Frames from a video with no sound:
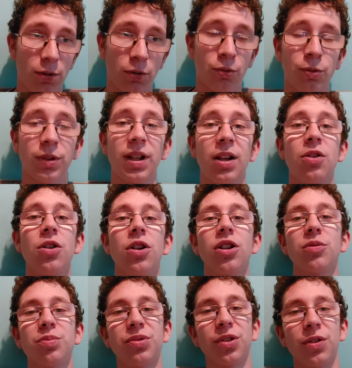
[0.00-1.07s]
tout à
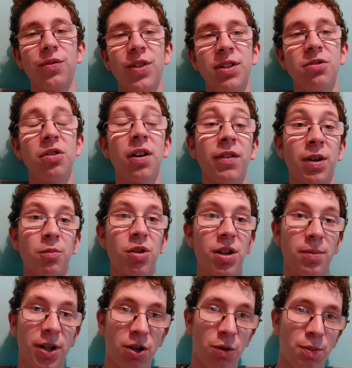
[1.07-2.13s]
l'heure pour une vidéo avec moi
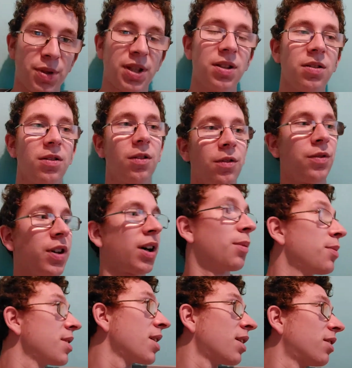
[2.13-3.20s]
et ma copine. On verra
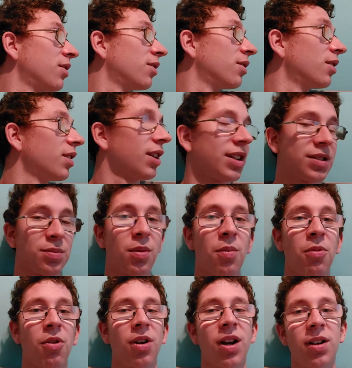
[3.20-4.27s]
bien euh, à ce
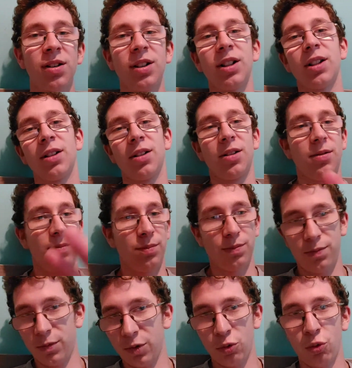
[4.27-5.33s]
moment-là.
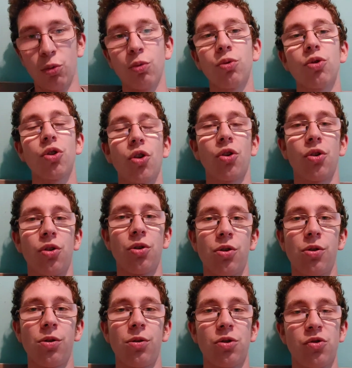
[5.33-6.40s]
Donc,
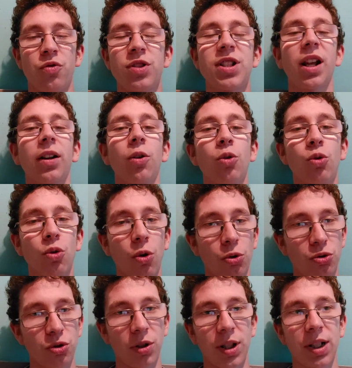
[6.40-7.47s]
euh, je vous tiendrai au courant
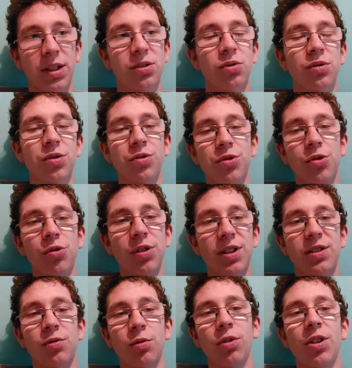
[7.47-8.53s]
sur les réseaux sociaux
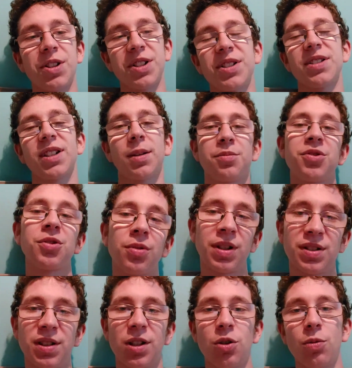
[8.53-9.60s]
qui sont dans la description
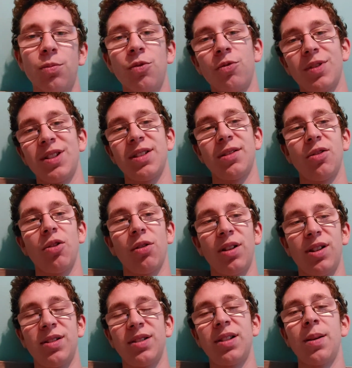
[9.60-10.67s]
ainsi que mon Discord.
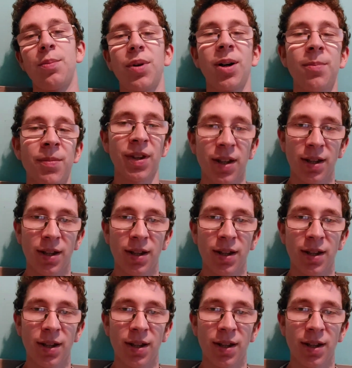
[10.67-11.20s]
N'hésitez pas.